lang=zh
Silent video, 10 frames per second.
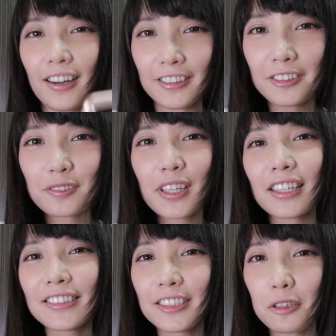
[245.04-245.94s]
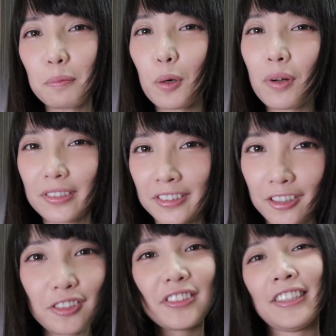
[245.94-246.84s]
好的，我们刚刚清完包包之
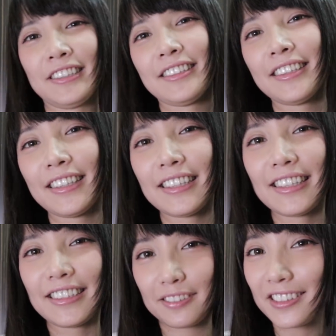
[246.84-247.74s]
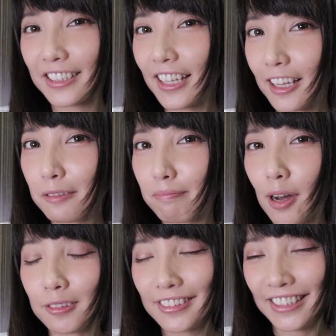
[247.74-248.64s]
后呢，这边已经来到
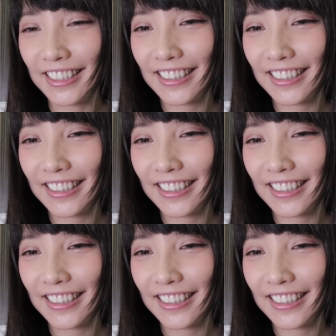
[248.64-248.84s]
保底，